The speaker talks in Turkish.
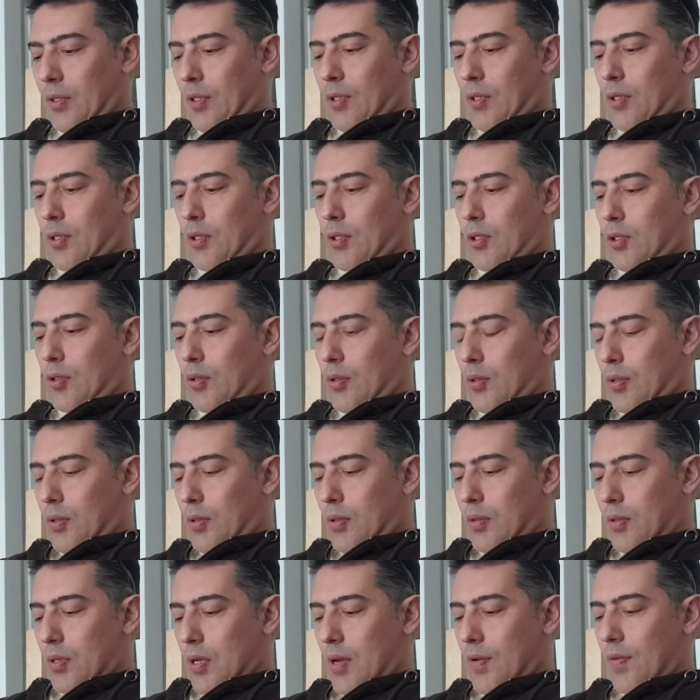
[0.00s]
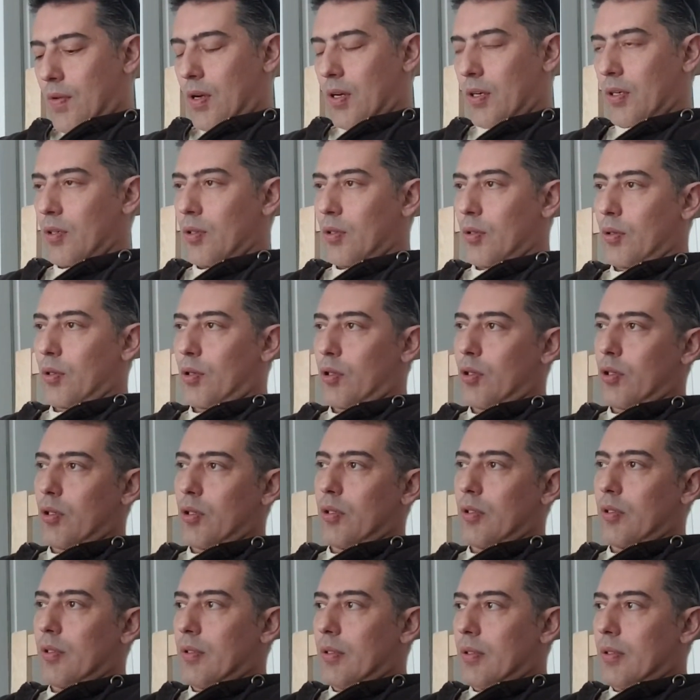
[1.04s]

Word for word: Nasıl gidiyor? Ne var ne yok?